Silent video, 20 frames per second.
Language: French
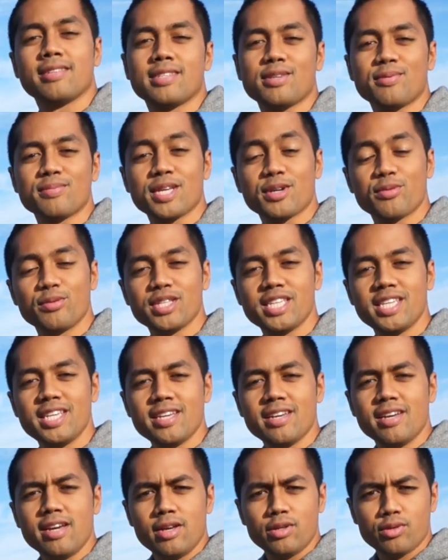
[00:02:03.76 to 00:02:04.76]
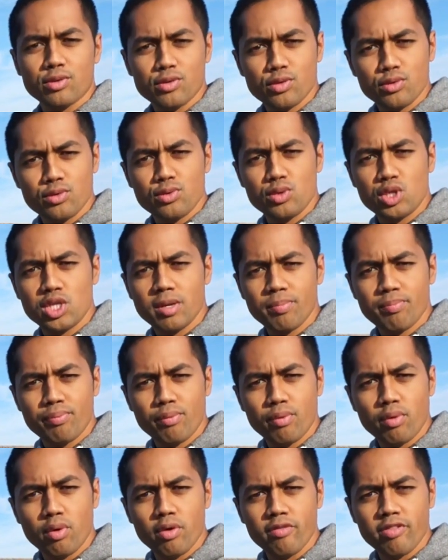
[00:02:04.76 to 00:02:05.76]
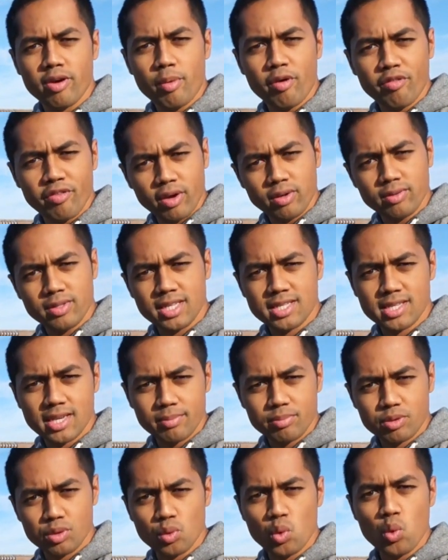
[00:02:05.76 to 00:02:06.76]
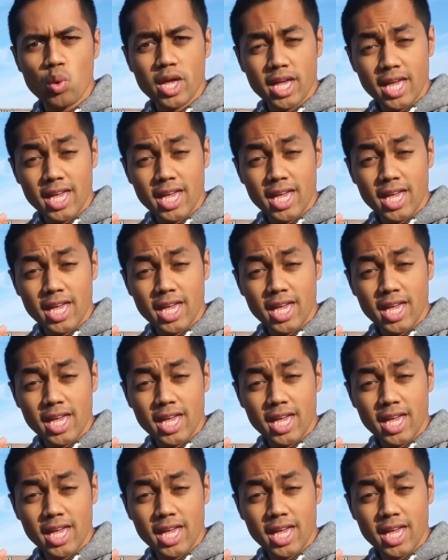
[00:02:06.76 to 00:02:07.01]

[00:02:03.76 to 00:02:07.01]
c'est comme ça qu'on dit, sur ce sujet pour vraiment faire une description